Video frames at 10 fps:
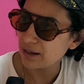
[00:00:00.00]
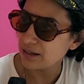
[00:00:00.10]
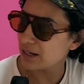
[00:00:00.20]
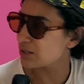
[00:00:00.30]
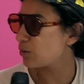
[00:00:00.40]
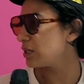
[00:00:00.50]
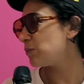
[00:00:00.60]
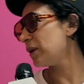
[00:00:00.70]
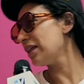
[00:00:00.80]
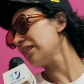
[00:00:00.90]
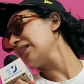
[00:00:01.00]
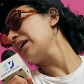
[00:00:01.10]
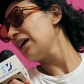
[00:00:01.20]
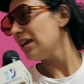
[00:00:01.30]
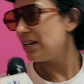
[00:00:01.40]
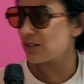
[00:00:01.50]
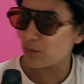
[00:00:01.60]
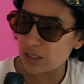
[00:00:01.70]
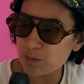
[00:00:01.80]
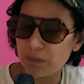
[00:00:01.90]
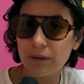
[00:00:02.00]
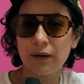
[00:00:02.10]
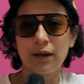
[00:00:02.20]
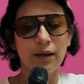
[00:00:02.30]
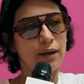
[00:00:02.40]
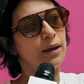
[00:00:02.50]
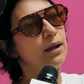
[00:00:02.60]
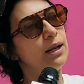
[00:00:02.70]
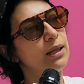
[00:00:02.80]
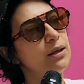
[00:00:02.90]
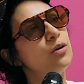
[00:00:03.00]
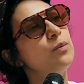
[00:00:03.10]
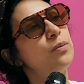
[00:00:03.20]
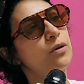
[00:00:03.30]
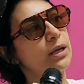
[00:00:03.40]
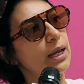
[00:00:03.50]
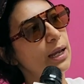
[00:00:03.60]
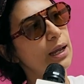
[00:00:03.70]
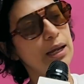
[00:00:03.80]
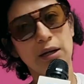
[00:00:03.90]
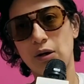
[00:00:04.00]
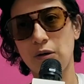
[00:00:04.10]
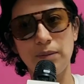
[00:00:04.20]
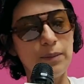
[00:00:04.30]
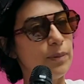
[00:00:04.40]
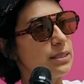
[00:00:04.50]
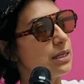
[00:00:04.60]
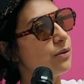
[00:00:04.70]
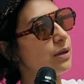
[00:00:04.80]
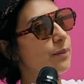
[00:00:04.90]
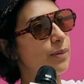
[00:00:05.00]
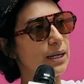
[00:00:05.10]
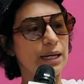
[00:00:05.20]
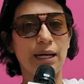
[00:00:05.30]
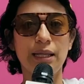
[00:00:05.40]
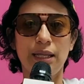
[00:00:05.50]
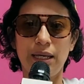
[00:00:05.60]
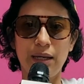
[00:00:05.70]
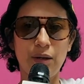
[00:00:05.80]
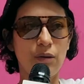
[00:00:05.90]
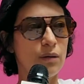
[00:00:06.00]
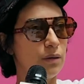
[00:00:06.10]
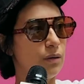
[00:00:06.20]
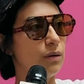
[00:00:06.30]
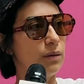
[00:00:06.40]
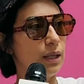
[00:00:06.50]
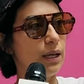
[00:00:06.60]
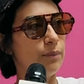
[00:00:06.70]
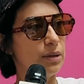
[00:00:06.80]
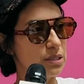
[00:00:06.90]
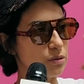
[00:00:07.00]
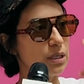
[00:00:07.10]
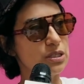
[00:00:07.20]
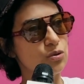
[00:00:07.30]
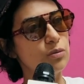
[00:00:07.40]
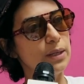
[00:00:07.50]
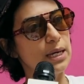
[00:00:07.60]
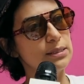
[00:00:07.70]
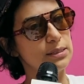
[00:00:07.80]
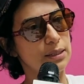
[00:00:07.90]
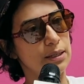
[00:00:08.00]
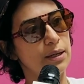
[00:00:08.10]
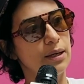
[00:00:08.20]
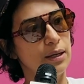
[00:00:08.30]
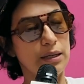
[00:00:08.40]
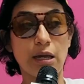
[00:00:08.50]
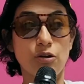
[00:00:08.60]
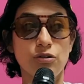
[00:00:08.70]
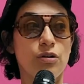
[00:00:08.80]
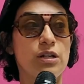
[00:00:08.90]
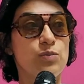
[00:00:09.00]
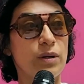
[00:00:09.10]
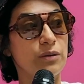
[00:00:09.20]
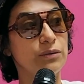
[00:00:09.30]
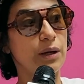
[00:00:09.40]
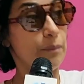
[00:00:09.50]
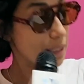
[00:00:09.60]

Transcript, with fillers: ¿Y es huésped? ¿Y es huésped? Y le digo, ¿y por qué? Y luego vi pasar una pareja de de personas rubias y ellos no les preguntan